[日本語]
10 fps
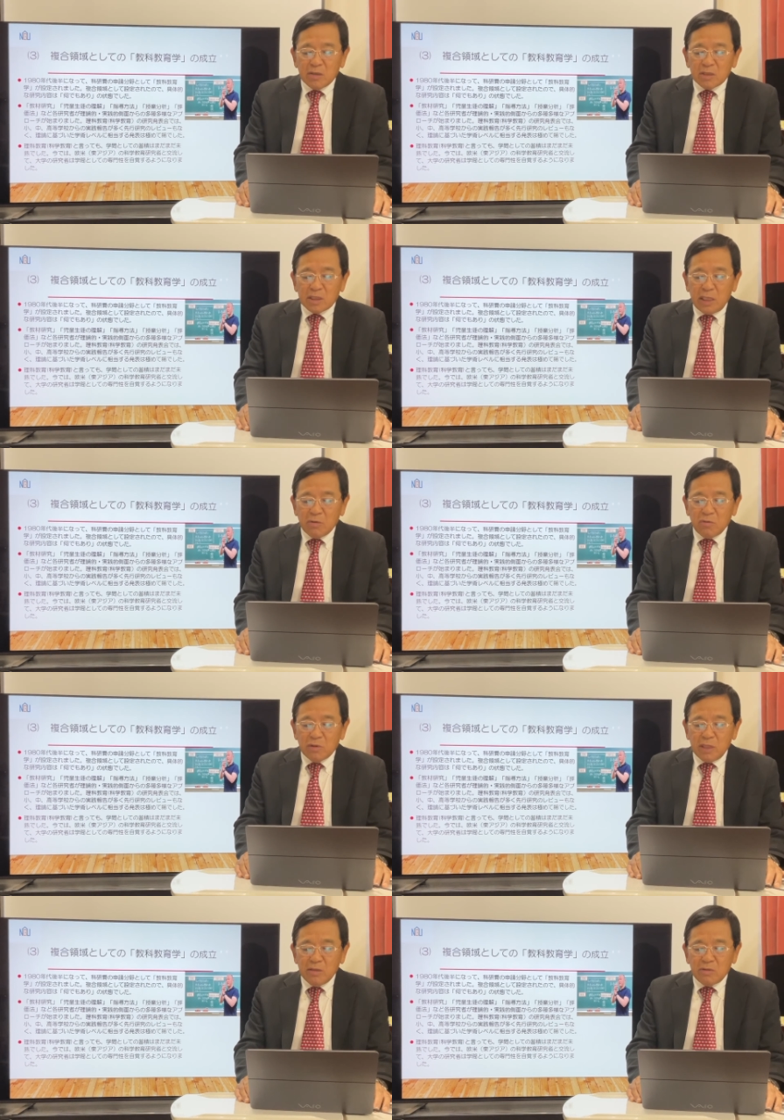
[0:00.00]
先行
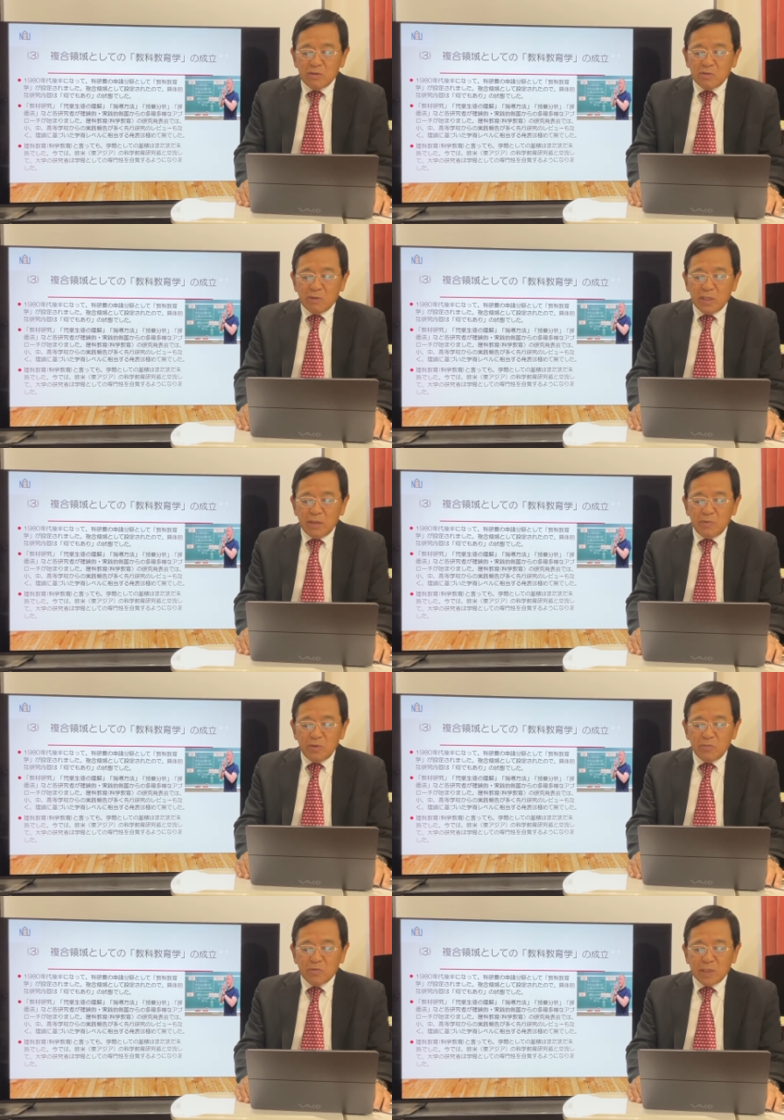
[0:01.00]
研究の
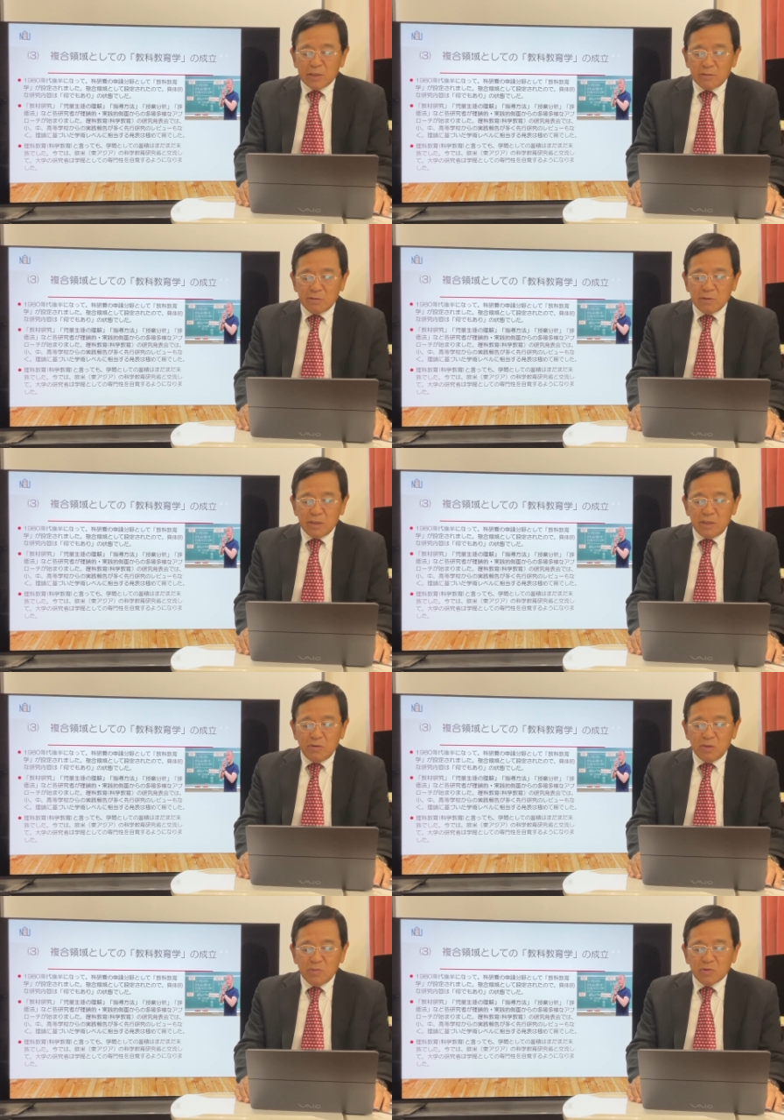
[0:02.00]
レビューもなく理
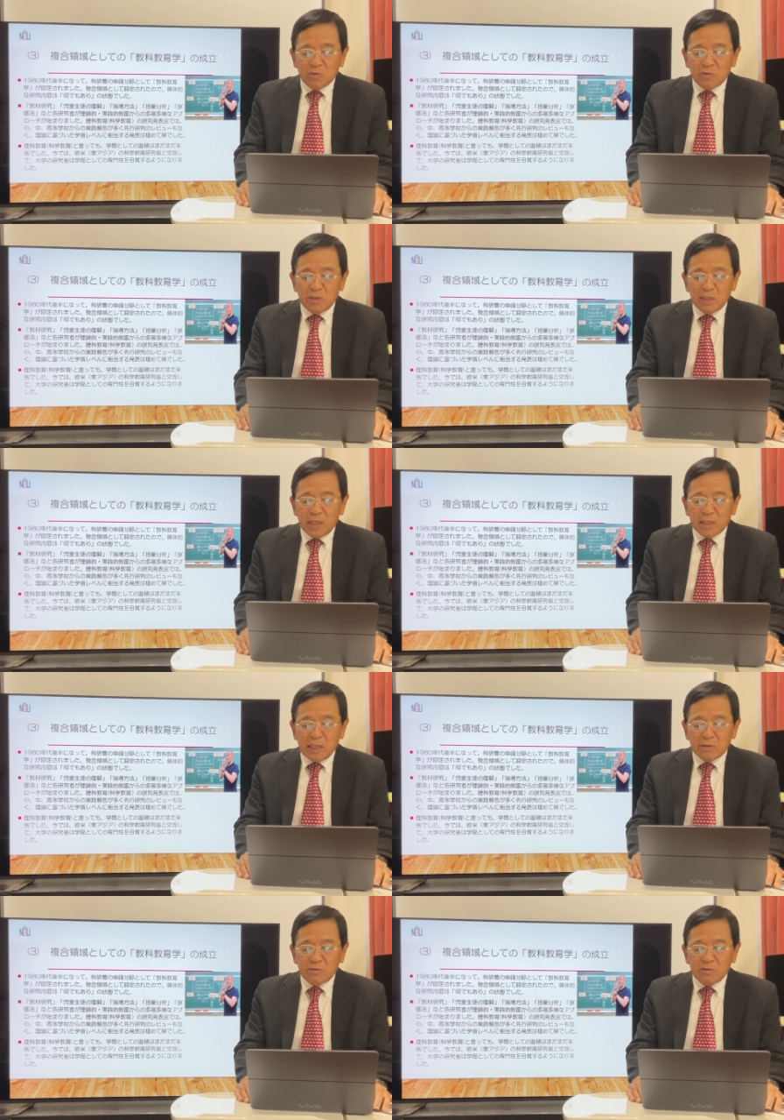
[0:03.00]
論に基づいた
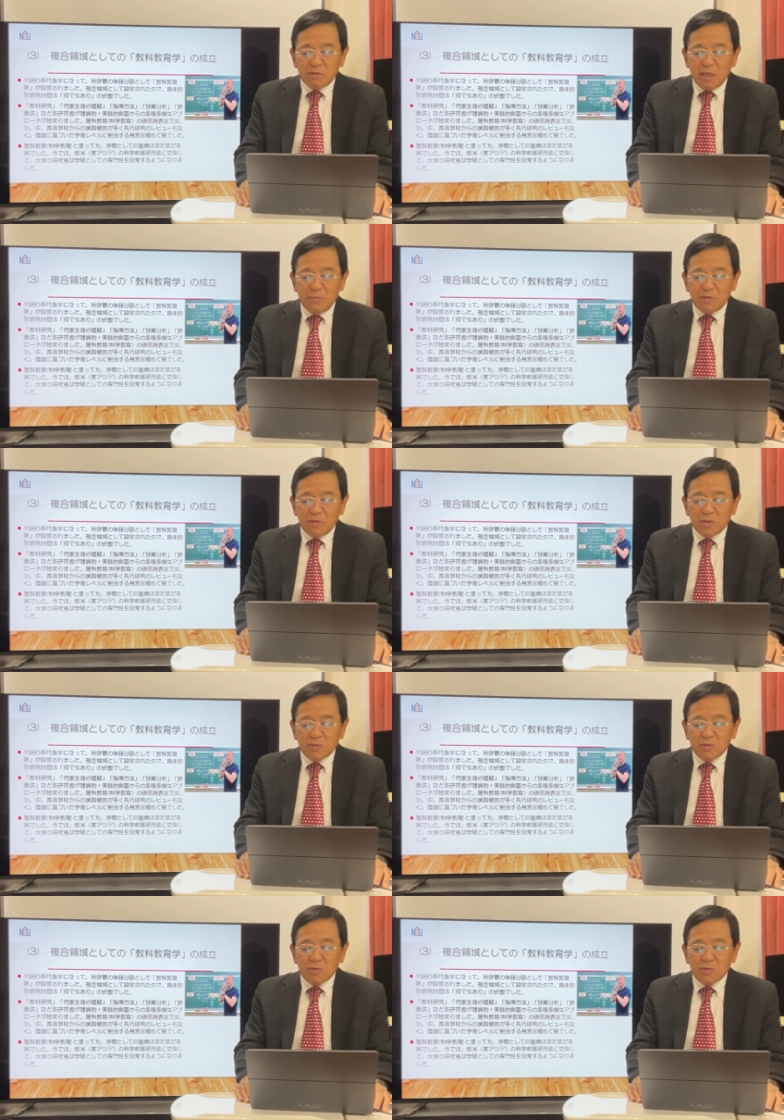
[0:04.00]
学術レベルに
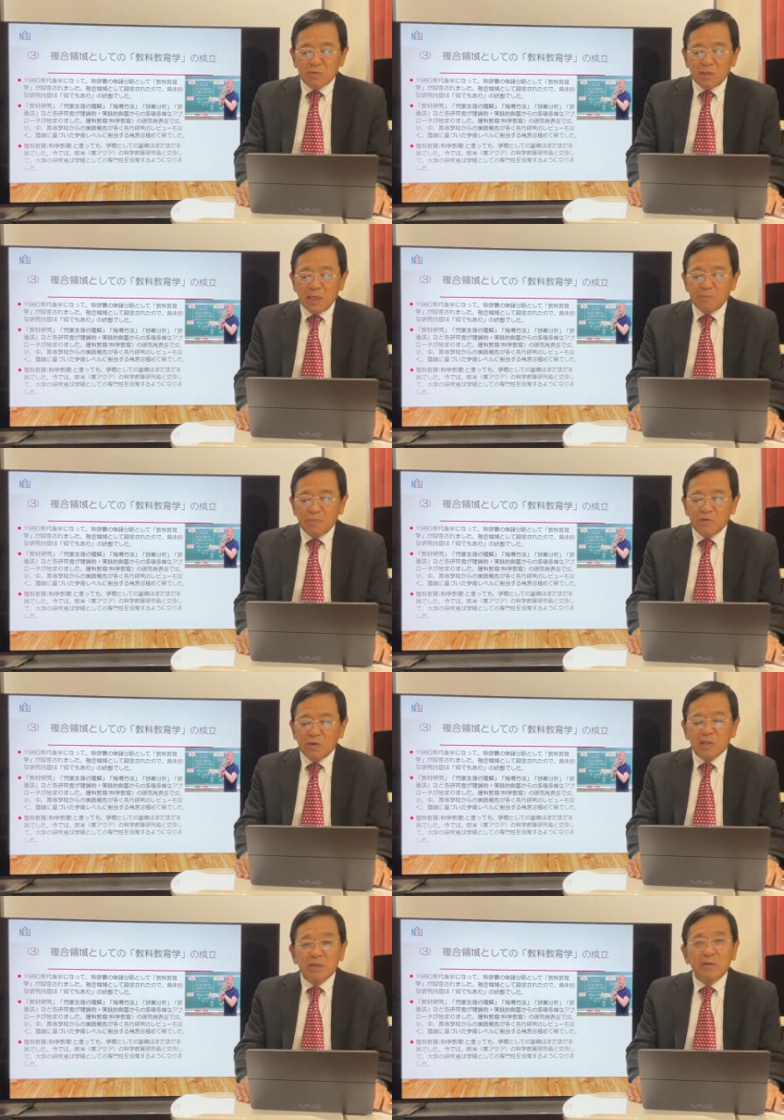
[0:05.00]
相当する発表
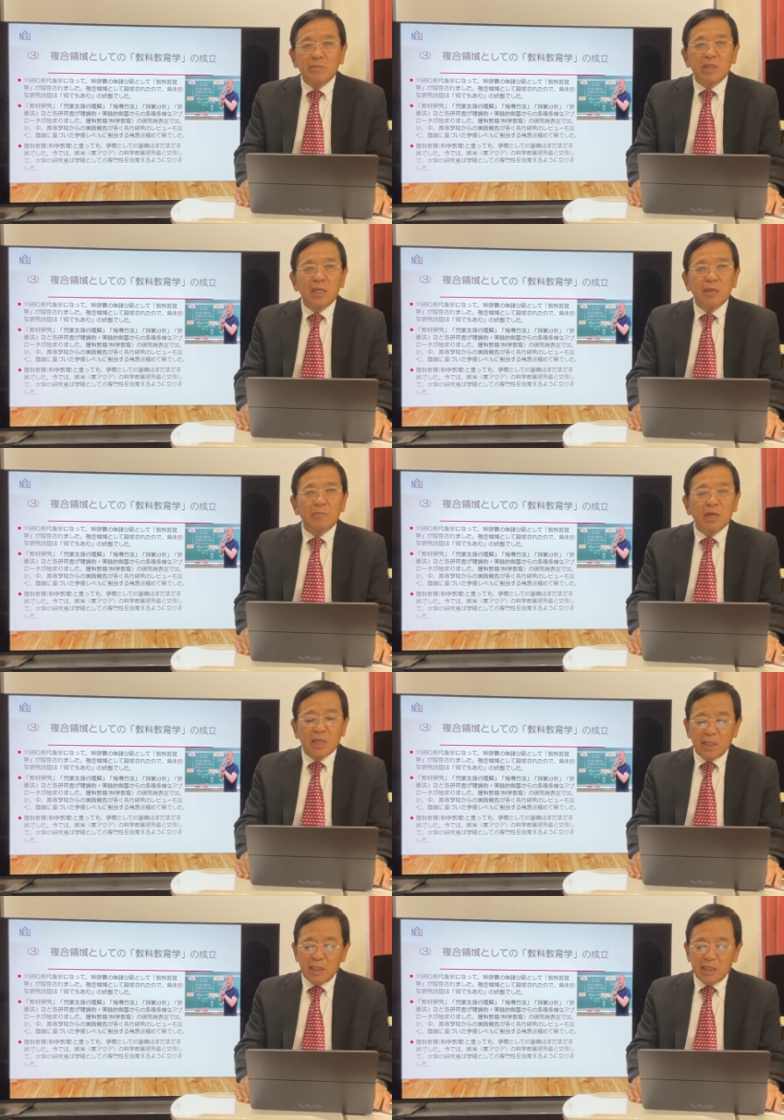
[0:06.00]
は極めて
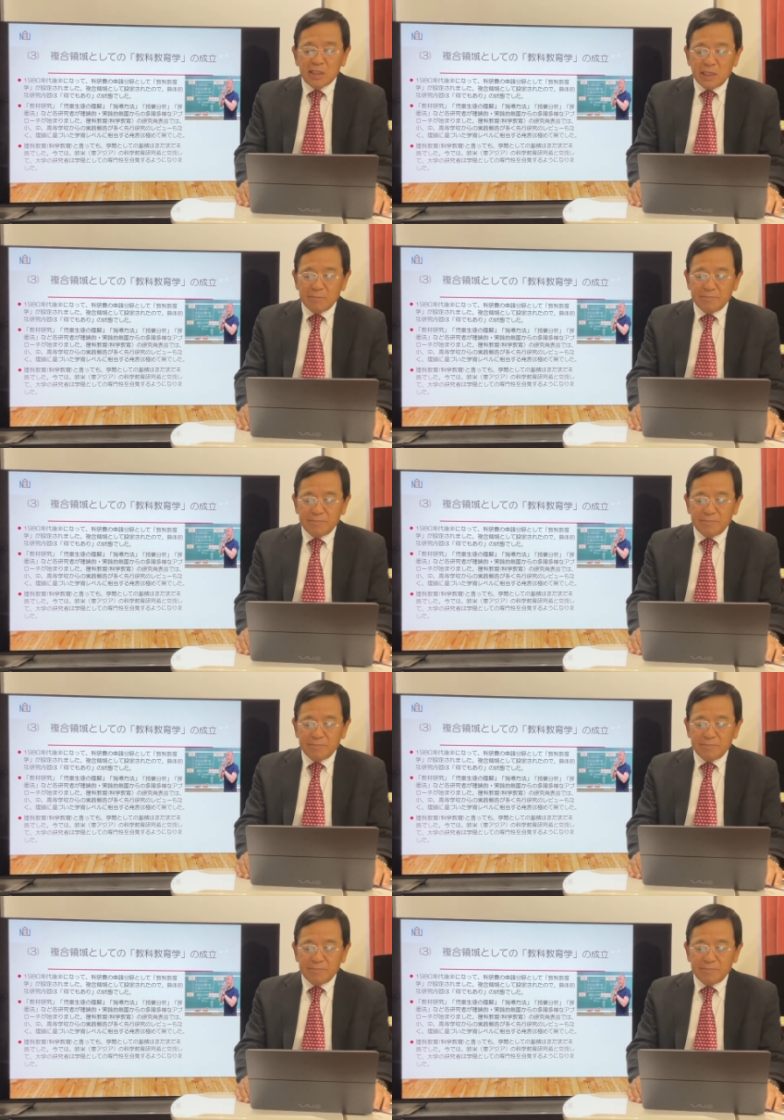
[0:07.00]
稀でした